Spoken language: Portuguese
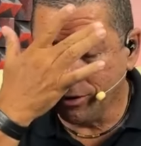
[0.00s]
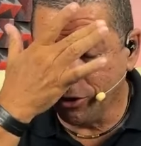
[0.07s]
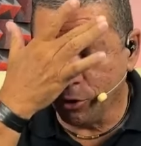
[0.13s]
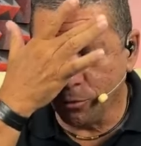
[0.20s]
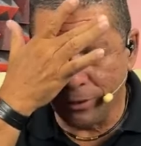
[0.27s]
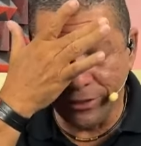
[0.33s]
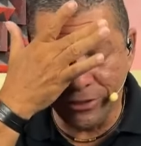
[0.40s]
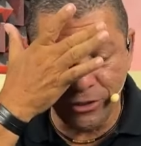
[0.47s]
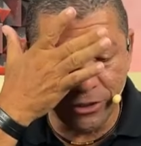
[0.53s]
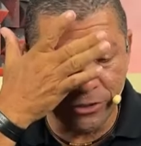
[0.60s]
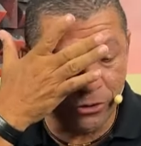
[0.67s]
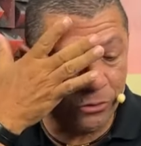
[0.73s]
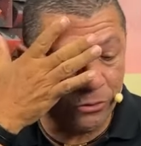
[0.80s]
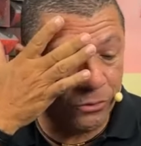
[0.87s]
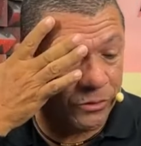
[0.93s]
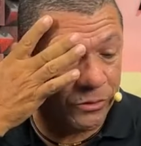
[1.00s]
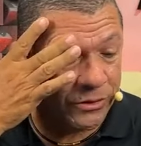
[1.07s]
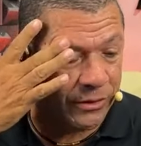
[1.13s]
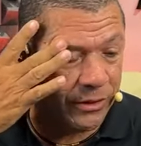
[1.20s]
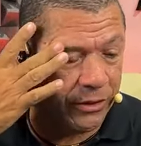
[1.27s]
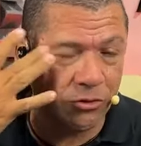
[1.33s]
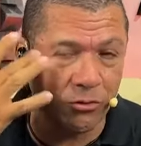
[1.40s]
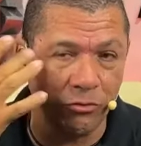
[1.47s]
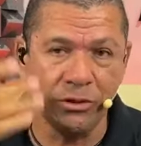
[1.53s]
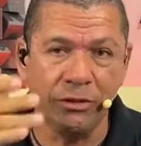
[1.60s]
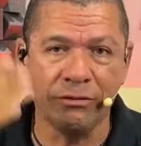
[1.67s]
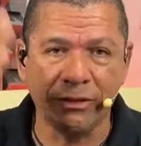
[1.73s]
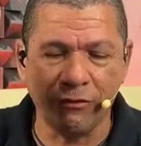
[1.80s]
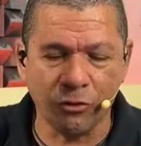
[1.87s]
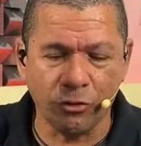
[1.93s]
que é o baixista do Lu Santos,
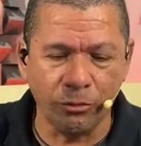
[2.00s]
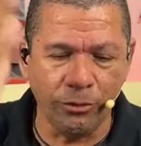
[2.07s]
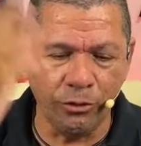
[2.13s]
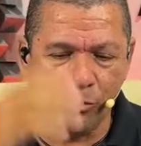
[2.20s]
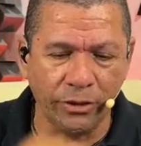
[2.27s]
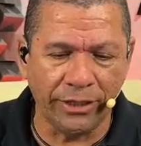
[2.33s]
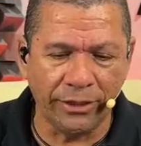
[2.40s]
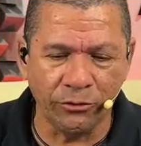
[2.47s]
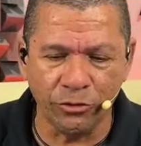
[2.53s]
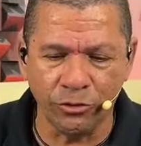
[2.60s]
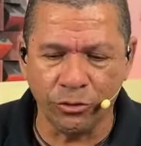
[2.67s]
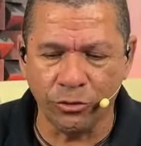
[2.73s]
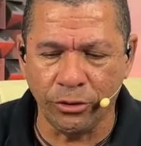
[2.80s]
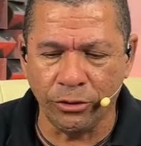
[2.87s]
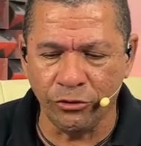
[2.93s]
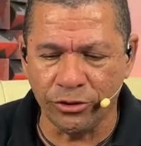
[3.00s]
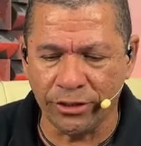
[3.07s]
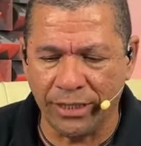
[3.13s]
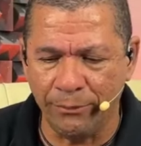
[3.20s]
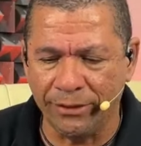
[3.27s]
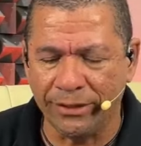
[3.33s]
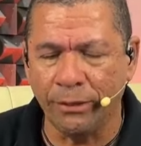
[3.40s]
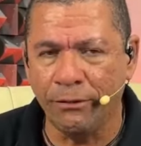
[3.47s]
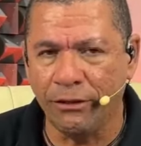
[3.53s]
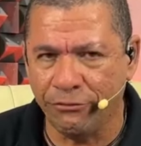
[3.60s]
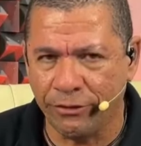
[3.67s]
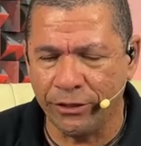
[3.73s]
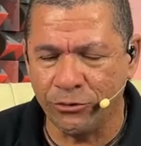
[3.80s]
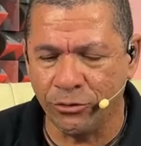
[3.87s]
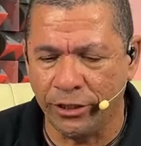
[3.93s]
inclusive estava comigo lá no show do Léo Jaime, também
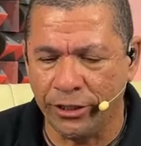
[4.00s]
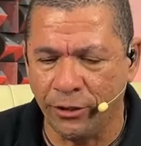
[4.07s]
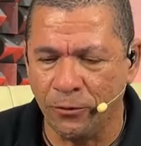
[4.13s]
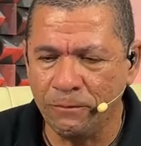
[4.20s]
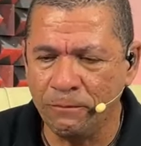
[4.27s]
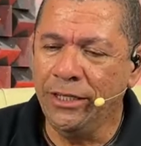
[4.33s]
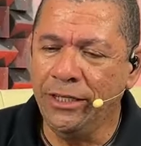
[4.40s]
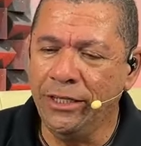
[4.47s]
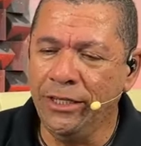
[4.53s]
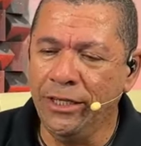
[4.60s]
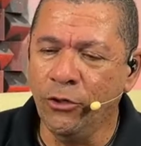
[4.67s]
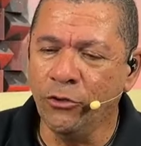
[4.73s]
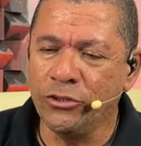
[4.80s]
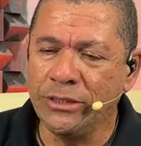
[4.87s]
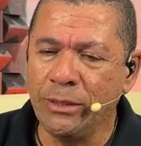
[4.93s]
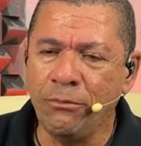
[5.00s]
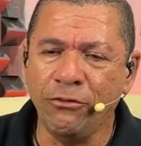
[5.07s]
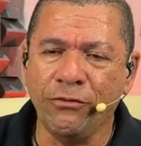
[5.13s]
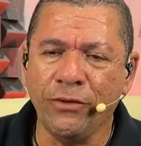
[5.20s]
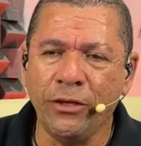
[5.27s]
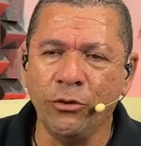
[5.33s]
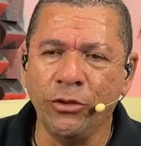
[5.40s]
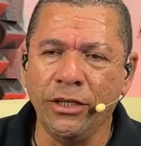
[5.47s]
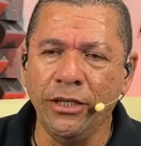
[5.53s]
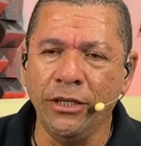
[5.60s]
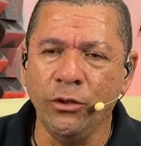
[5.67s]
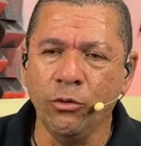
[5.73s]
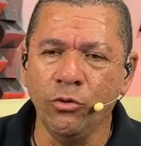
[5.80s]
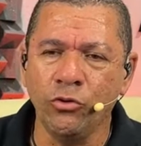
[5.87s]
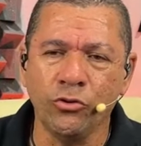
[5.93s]
faz o Léo. E eu sempre falo
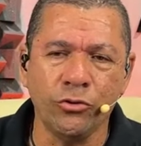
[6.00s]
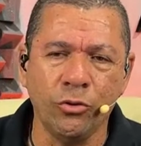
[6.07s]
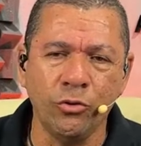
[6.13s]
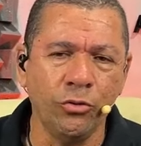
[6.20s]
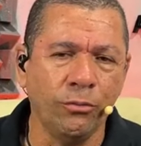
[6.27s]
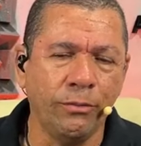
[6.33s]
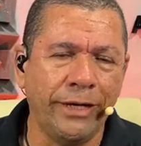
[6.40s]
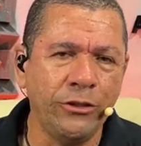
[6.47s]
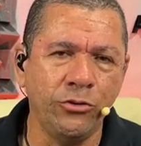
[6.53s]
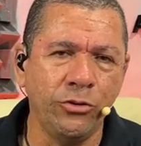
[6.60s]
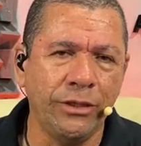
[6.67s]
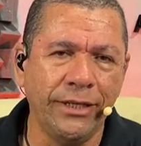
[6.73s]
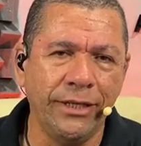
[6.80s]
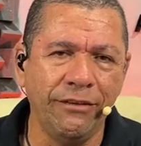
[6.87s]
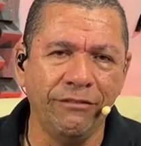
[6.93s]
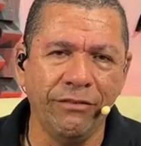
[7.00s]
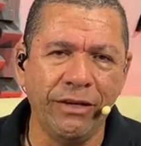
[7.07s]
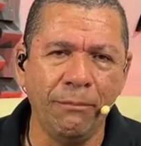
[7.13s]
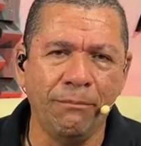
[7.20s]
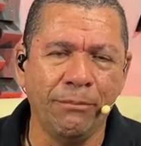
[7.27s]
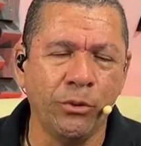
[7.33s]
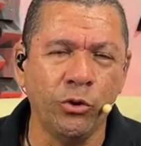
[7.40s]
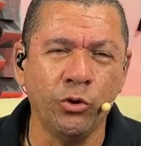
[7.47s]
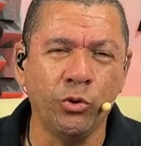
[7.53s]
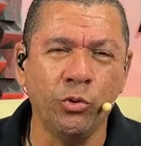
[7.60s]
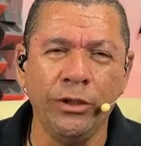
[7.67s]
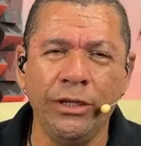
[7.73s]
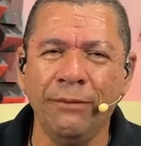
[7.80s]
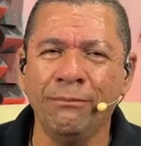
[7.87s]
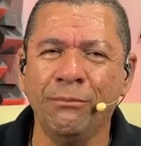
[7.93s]
que o som do baixo dele vem
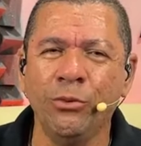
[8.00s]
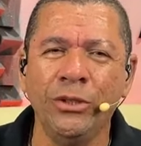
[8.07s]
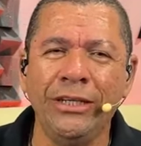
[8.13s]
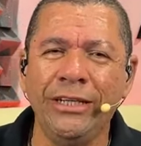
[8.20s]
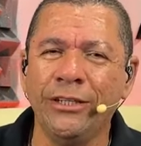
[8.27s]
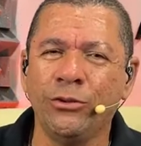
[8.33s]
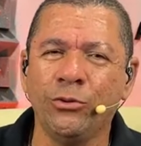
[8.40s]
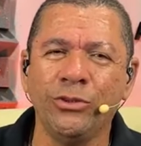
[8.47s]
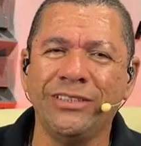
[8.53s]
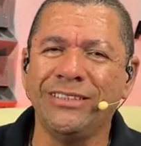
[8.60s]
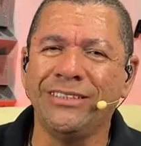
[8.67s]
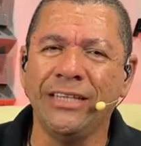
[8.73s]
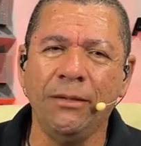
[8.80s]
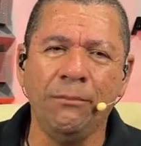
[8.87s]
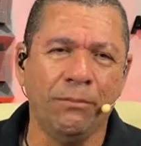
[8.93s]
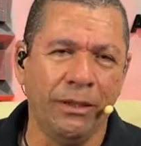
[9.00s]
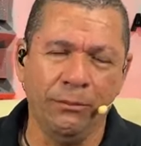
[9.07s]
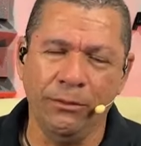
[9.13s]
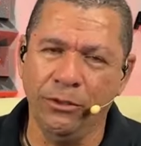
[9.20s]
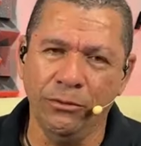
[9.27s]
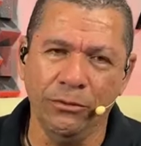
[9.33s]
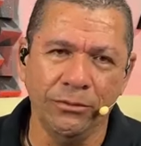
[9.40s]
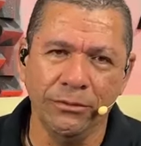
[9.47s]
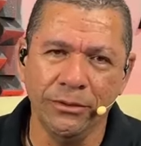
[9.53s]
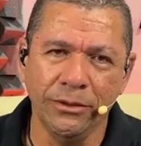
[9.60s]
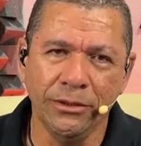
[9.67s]
pronto e bonito sempre, amigo.